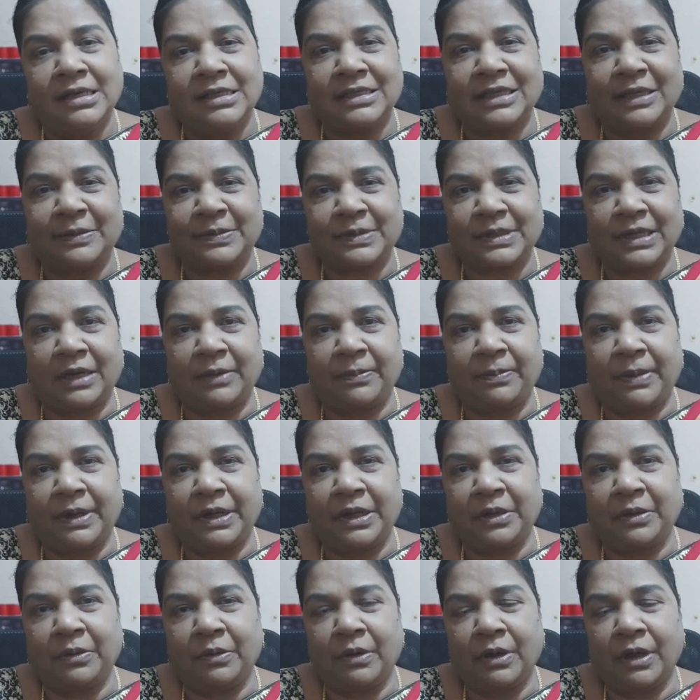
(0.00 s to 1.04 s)
சப்ஸ்கிரைப்
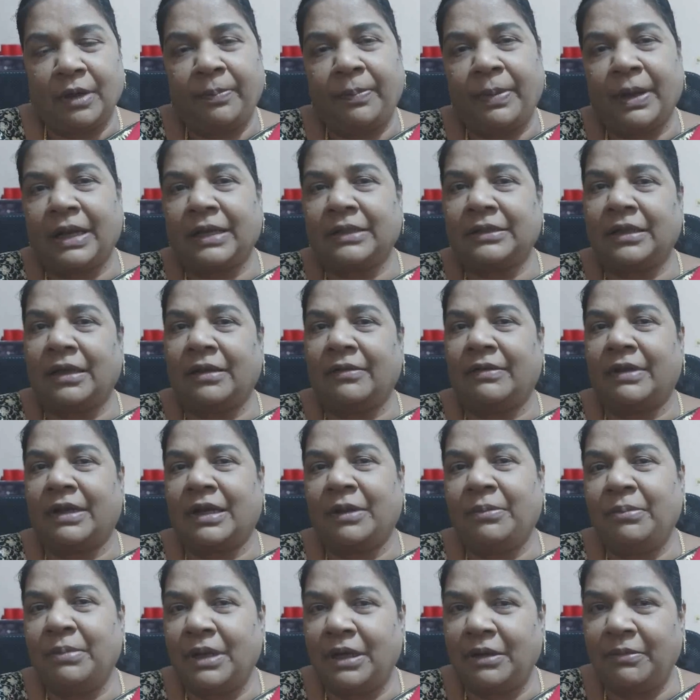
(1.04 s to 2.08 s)
பண்ணிக்கோங்க பக்கத்தில் வர
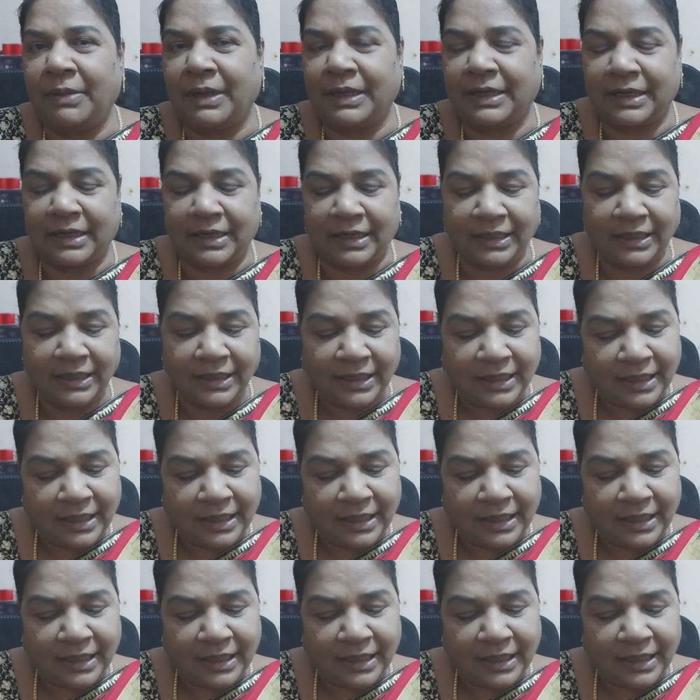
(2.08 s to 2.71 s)
பெல் பட்டனை